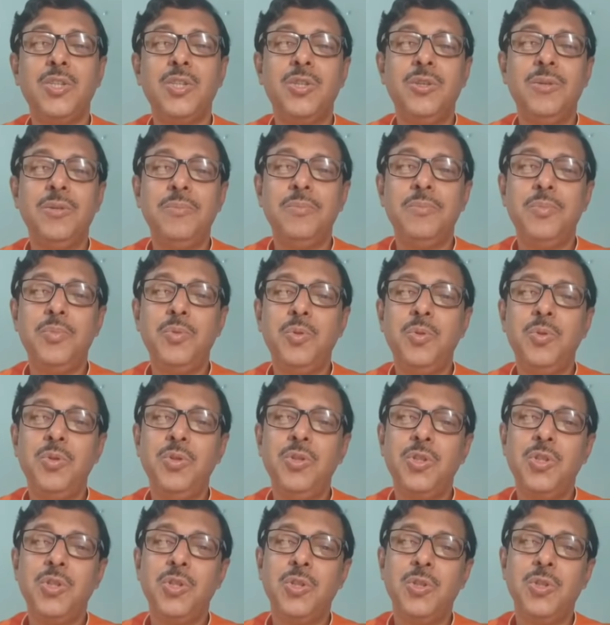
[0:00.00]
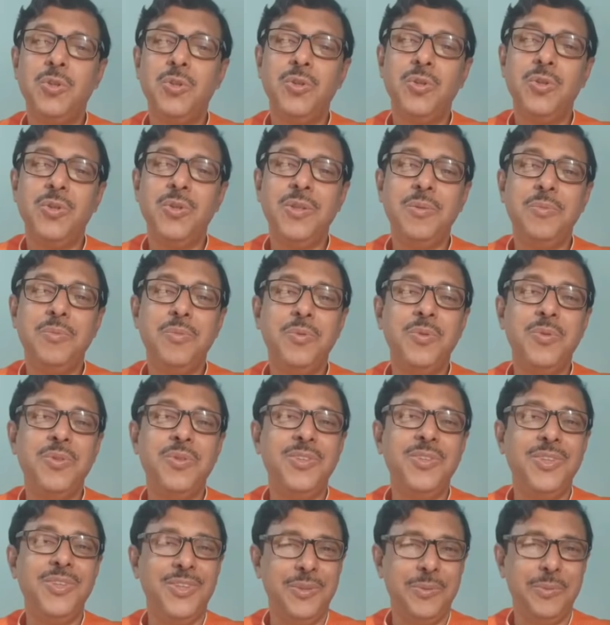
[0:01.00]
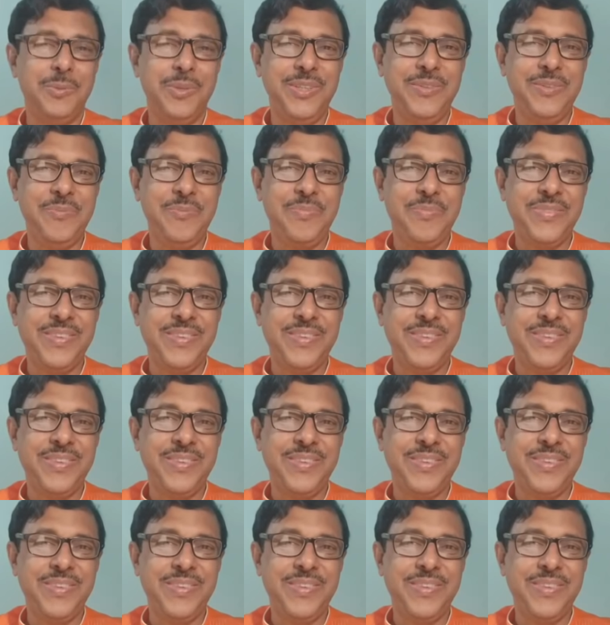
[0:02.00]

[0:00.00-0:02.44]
সম্পূর্ণ সঙ্গতিপূর্ণ হবে